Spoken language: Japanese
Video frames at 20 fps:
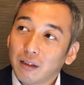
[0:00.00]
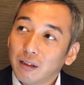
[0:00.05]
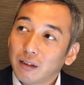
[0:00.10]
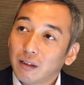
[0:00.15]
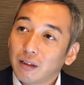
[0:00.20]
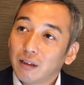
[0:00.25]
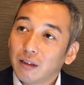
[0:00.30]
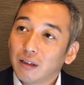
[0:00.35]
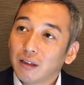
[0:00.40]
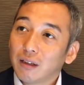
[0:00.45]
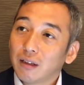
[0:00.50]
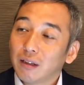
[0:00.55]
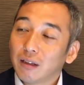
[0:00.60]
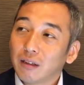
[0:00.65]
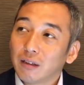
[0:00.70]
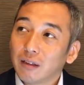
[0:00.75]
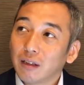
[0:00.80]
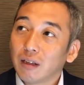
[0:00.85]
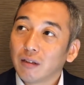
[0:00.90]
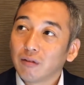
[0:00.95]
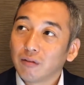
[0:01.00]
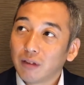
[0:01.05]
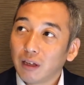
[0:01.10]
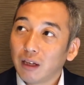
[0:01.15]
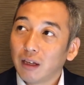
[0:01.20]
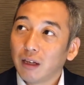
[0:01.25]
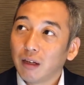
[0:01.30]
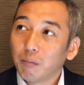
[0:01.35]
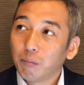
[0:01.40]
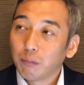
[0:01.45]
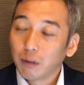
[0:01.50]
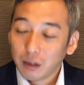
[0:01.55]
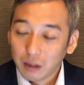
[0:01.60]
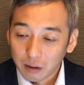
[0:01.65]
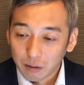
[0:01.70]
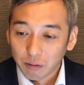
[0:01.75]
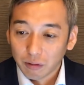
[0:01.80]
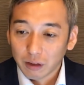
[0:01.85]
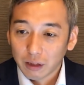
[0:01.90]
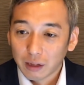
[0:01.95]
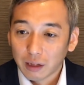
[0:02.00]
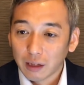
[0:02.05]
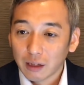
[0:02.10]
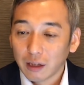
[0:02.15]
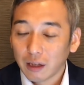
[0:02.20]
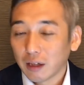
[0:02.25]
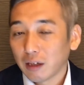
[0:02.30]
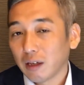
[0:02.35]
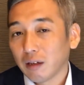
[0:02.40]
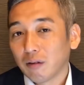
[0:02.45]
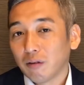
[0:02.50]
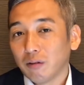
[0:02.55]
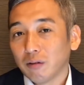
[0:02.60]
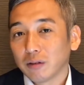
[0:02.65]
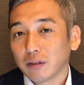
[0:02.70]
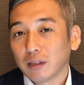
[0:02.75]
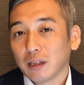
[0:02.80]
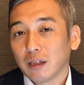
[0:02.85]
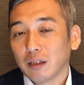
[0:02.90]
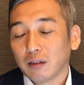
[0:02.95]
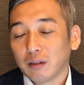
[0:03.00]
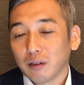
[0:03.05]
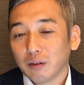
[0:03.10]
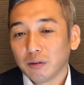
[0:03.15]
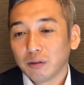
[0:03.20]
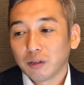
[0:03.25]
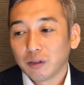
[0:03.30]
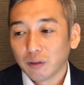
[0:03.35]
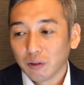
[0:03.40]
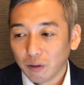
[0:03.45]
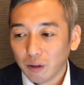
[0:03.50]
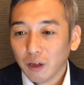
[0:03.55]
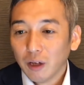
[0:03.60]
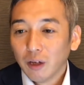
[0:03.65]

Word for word: えー、なのであんまり小汚い格好をされてる人